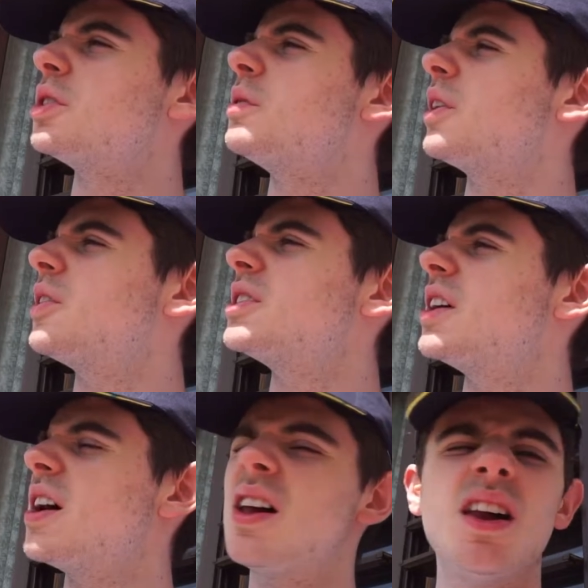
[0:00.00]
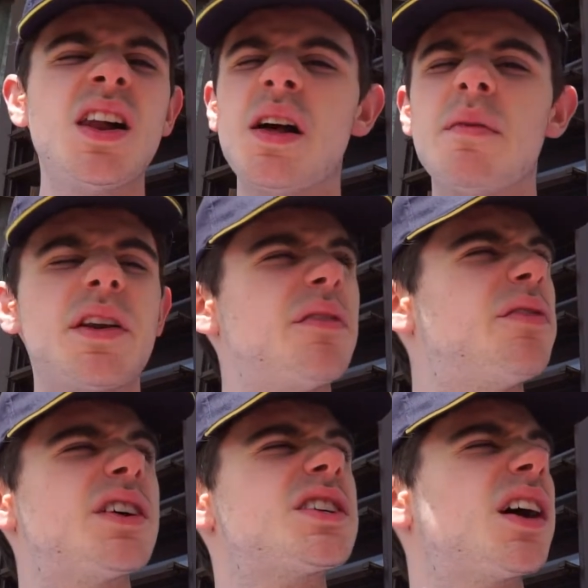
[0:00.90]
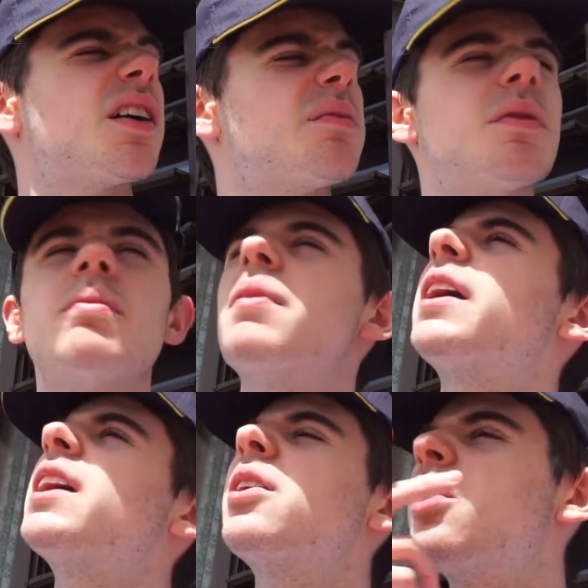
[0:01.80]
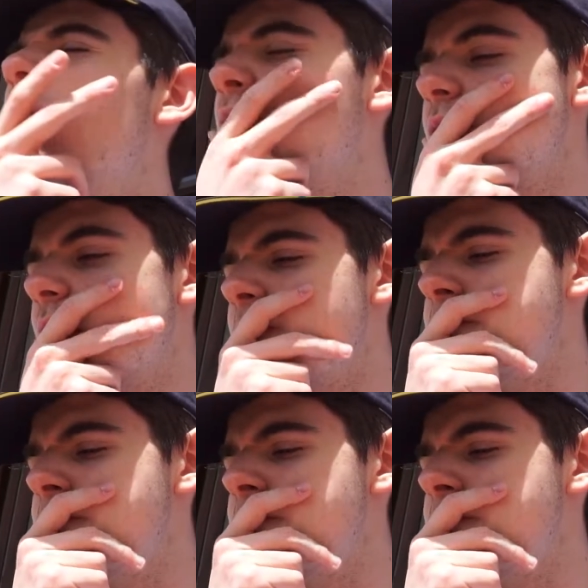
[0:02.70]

di qualcosa per rinfrescarmi. Ma che cosa?